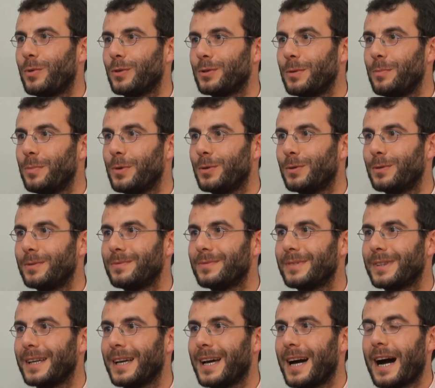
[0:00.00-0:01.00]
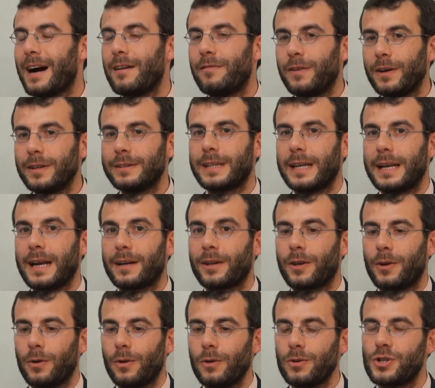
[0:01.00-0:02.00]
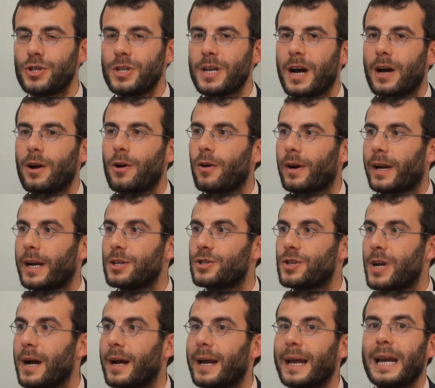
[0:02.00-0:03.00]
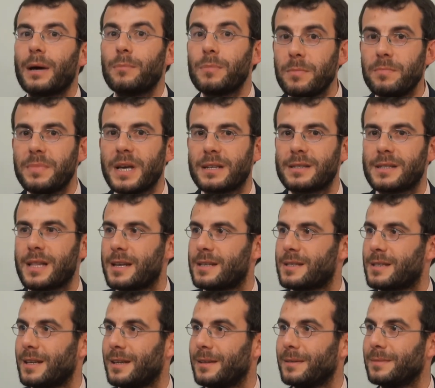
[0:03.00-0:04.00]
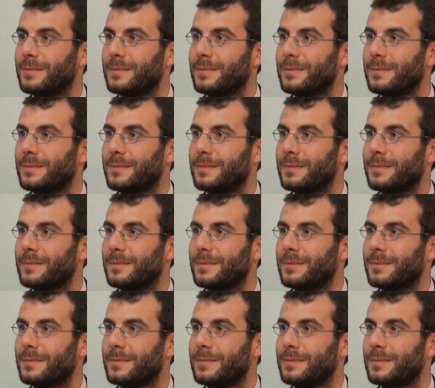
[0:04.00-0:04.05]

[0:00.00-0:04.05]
po' di più, a volte l'archeologia corregge anche la Bibbia stessa.